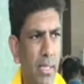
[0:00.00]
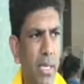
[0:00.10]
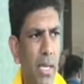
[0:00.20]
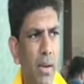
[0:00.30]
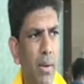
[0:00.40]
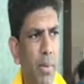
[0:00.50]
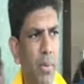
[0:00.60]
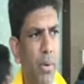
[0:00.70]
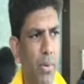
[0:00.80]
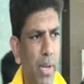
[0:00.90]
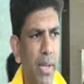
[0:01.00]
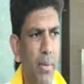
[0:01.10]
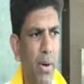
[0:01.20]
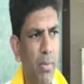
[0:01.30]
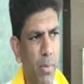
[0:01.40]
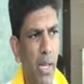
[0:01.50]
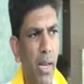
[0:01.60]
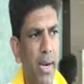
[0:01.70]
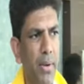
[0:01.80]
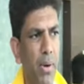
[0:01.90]
రాజకీయాల్లో ఇప్పటివరకు లేని వాళ్ళు ఇప్పుడు
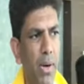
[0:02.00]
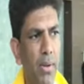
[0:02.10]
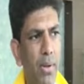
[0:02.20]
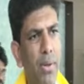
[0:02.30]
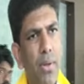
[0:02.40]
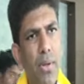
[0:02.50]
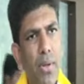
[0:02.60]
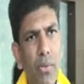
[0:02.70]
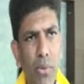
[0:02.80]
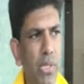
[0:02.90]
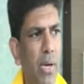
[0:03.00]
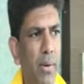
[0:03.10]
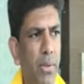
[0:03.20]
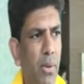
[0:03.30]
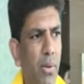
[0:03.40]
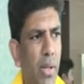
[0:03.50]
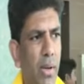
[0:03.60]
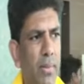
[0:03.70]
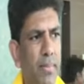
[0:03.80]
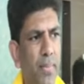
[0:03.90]
నాలాంటి వాళ్ళు విద్యావంతులు
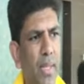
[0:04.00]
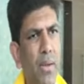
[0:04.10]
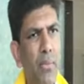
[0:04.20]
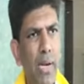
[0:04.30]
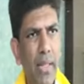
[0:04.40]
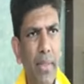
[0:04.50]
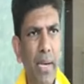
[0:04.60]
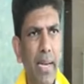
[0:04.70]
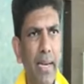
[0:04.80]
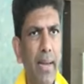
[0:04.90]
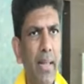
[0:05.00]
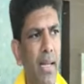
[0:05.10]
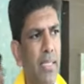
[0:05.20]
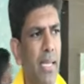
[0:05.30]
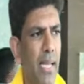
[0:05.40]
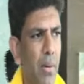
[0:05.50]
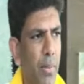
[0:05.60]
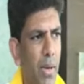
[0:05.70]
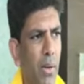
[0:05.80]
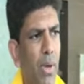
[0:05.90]
ఉన్నారు వీళ్ళందరికీ ఏంటంటే రాజకీయాల
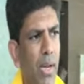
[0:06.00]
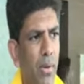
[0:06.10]
పట్ల ఒక